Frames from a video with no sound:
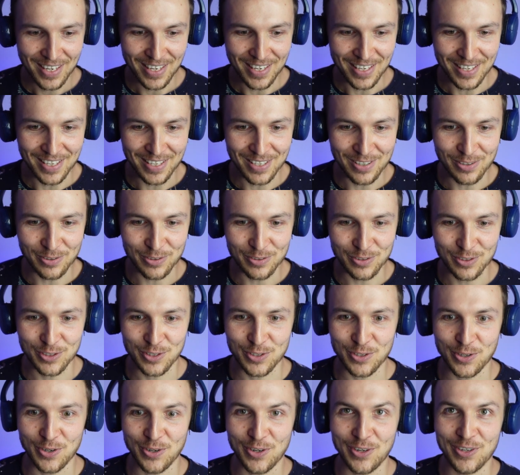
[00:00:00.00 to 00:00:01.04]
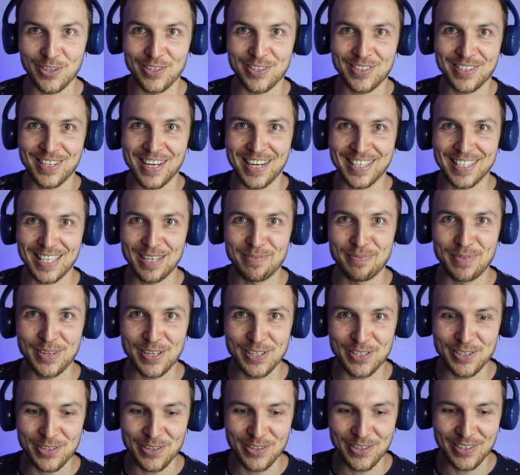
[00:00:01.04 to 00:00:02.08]
И он ждет, когда
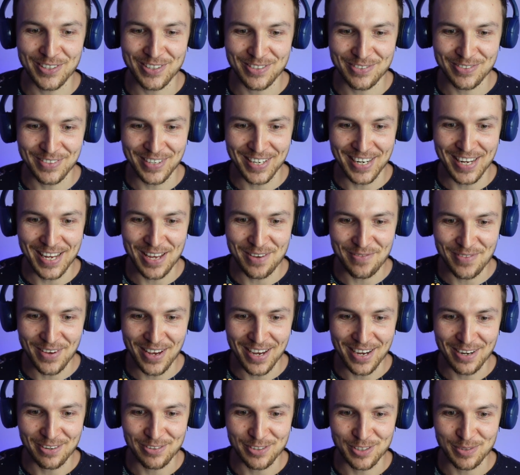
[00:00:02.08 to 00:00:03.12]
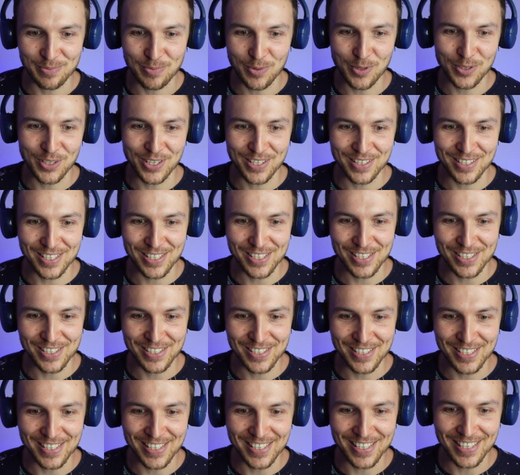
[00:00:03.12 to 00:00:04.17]
придет время. Он смотрит на
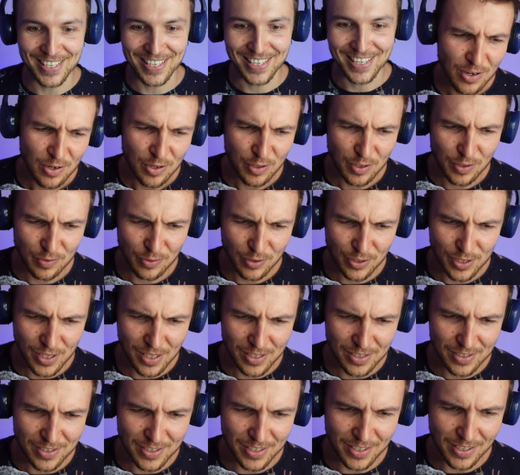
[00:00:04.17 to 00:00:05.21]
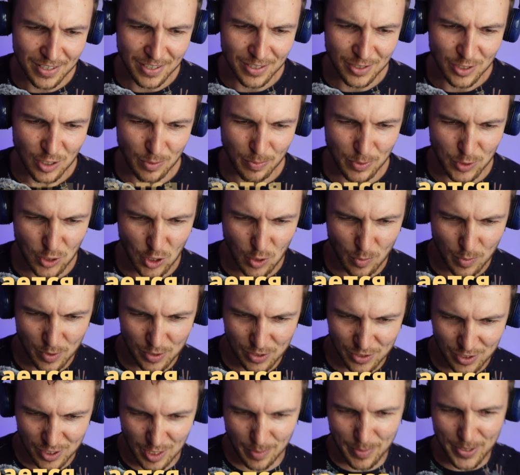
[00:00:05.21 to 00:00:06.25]
часы. У него нет сил, но потом
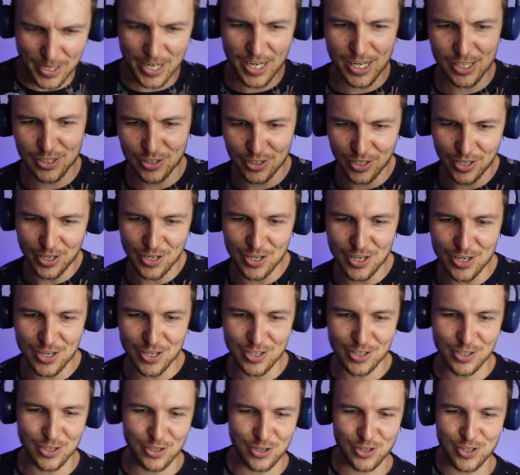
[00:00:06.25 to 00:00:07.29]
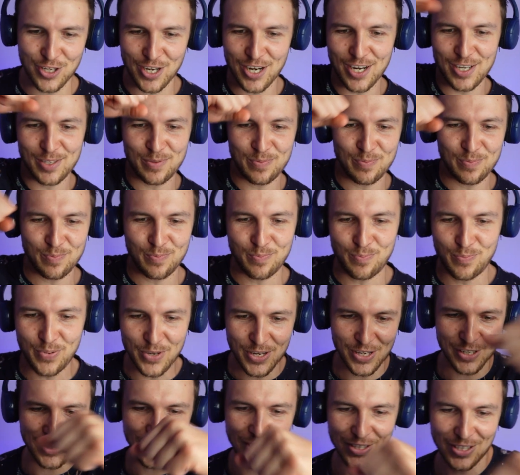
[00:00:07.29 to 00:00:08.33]
он собирается и начинает
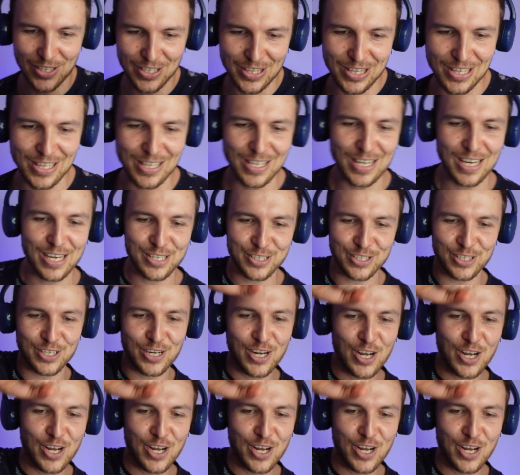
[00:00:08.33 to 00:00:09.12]
бить этот лазер.